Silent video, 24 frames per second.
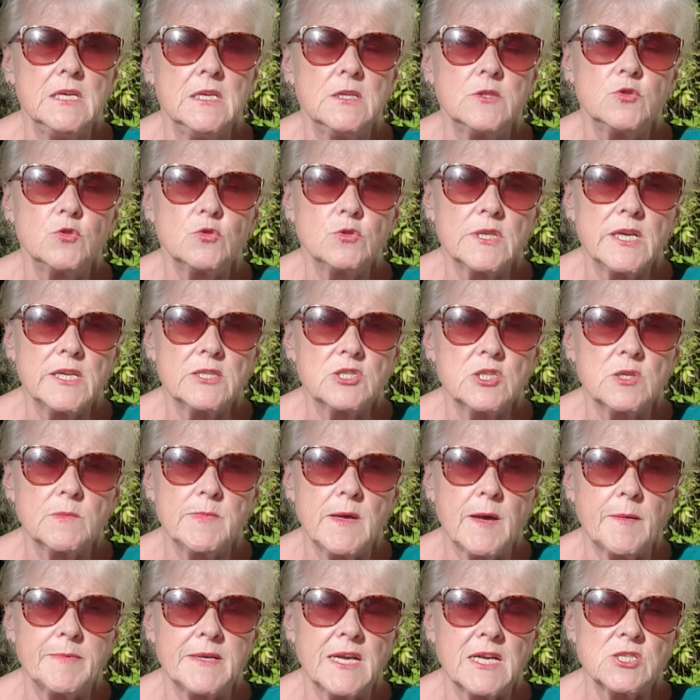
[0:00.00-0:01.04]
Tutaj
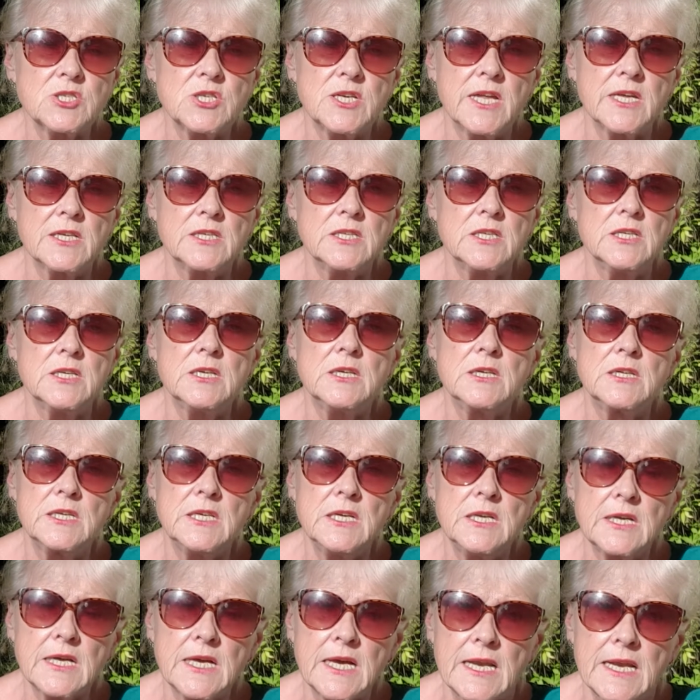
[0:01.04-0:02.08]
trzeba brać leki
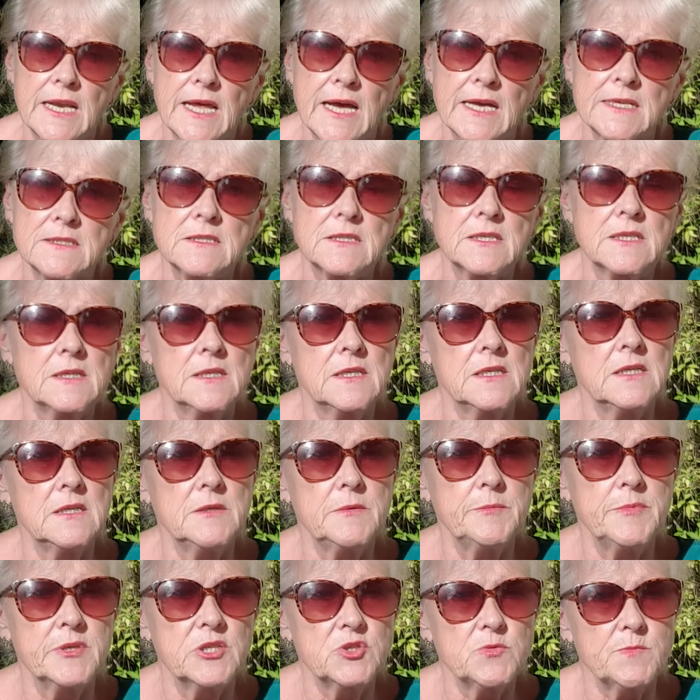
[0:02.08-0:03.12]
kilka lat i
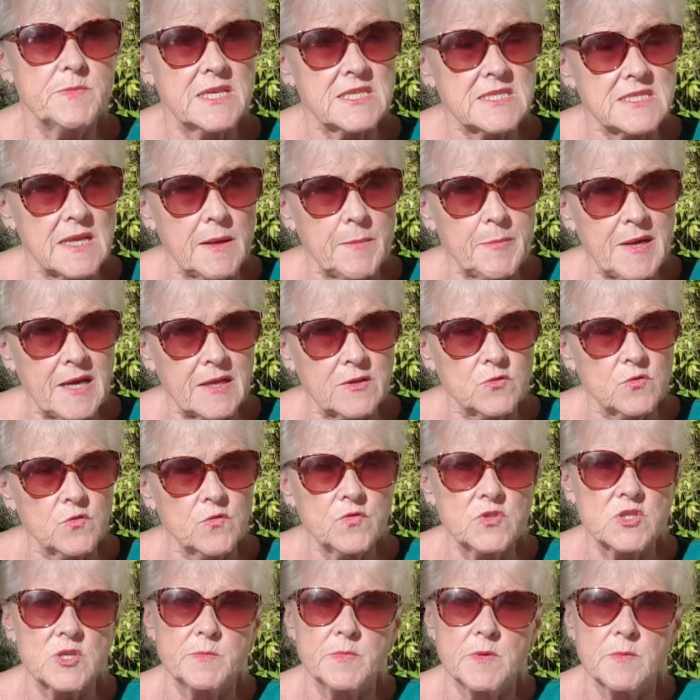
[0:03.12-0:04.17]
być bez napadów,
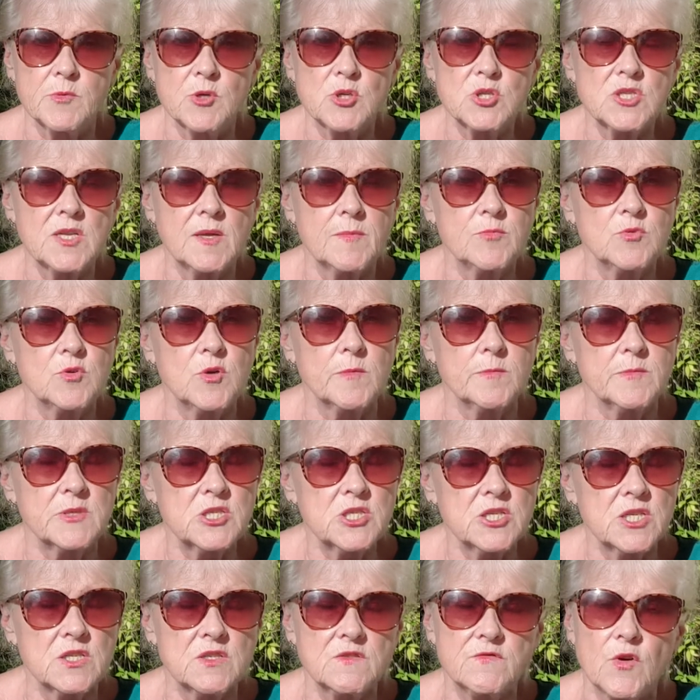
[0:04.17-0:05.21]
żeby można było
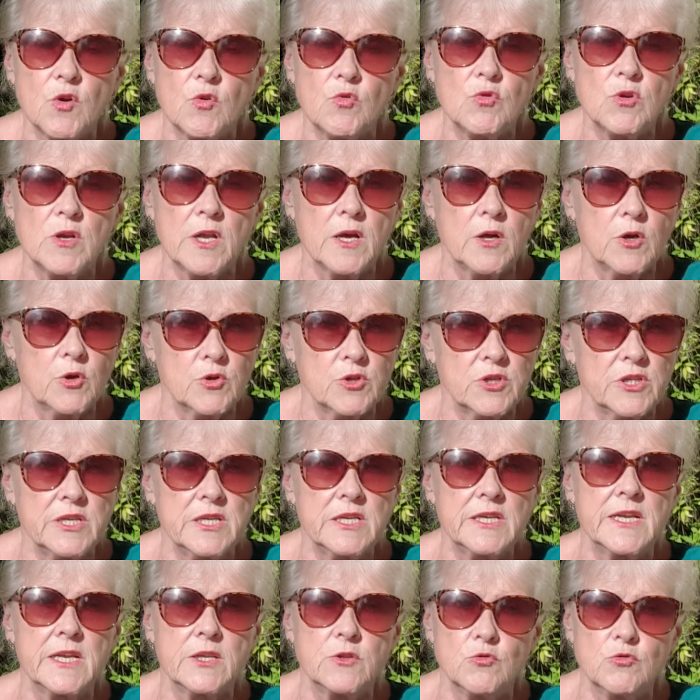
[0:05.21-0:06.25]
myśleć w ogóle o
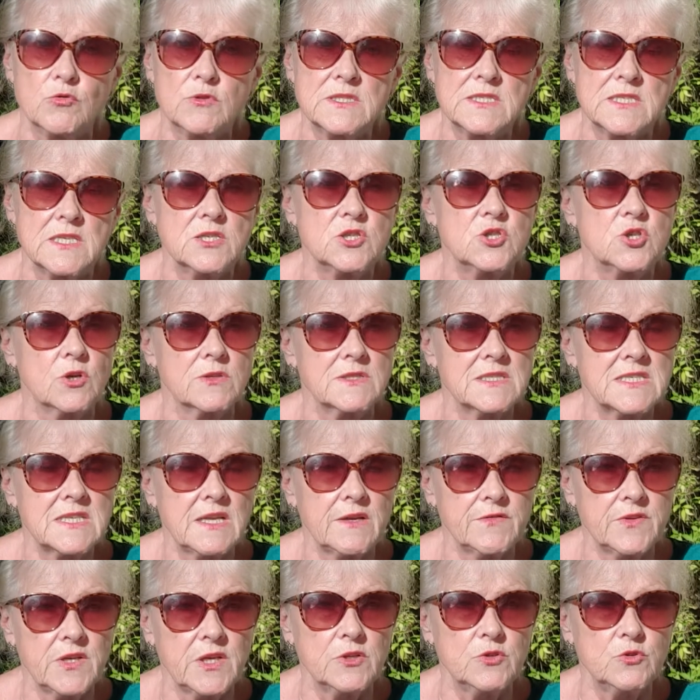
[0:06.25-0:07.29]
ich redukcji czy
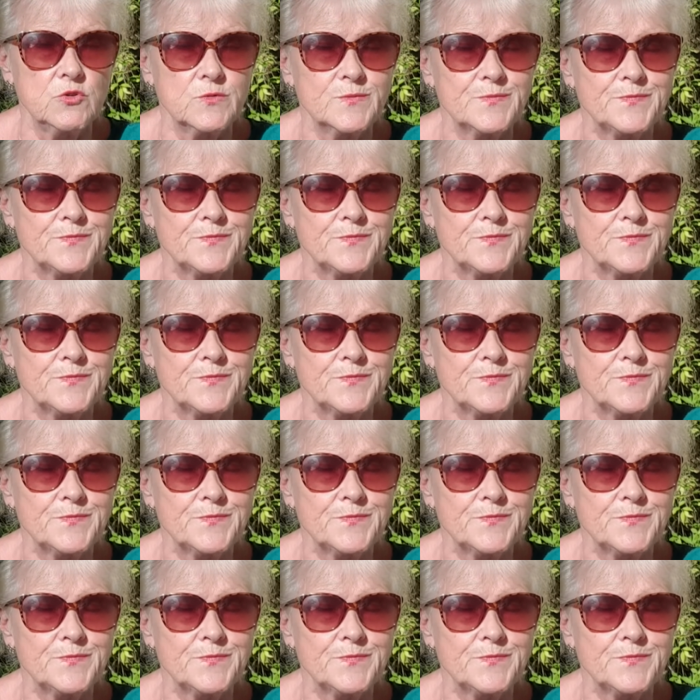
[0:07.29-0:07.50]
odstawieniu.